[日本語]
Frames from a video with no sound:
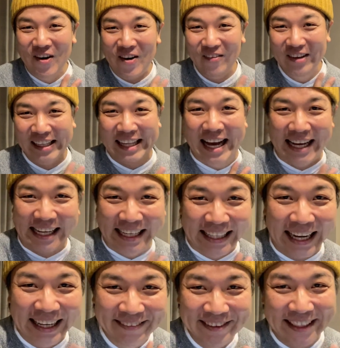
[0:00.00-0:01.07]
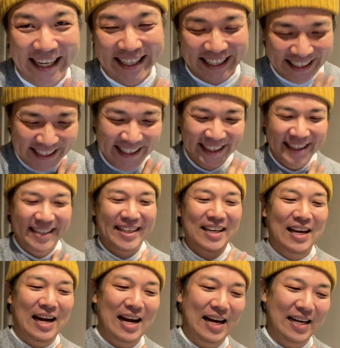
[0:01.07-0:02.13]
を褒めてあげたいみたいなね。
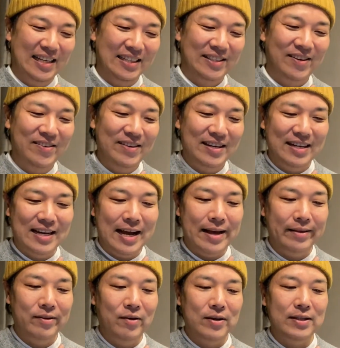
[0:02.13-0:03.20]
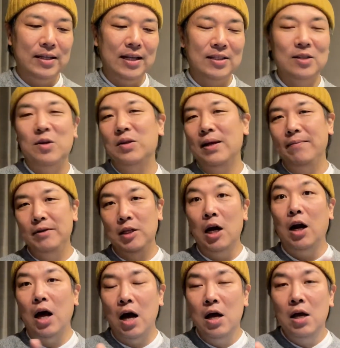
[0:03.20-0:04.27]
はい。そんな乗り鉄の旅。だ
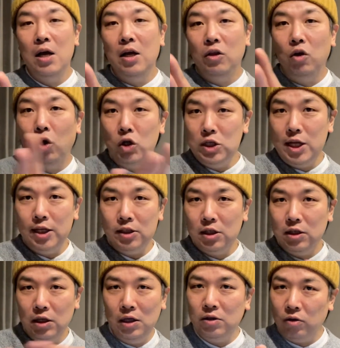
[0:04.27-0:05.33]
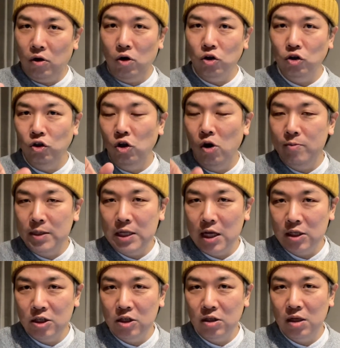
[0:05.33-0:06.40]
から、乗り鉄イコール飲み
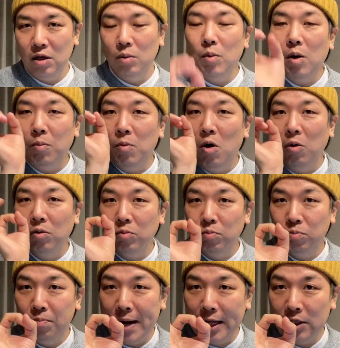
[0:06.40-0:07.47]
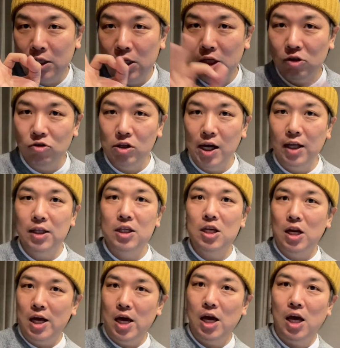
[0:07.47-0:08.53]
鉄っていうのももうバッチリクリアで
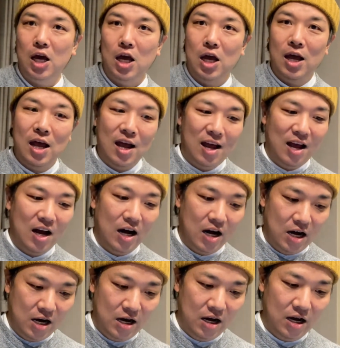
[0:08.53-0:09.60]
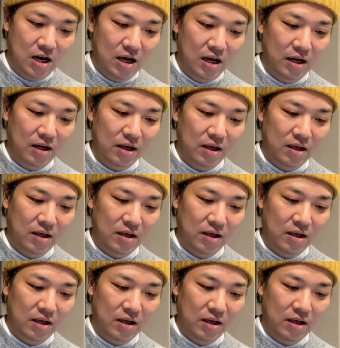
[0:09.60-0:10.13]
すよね。はい。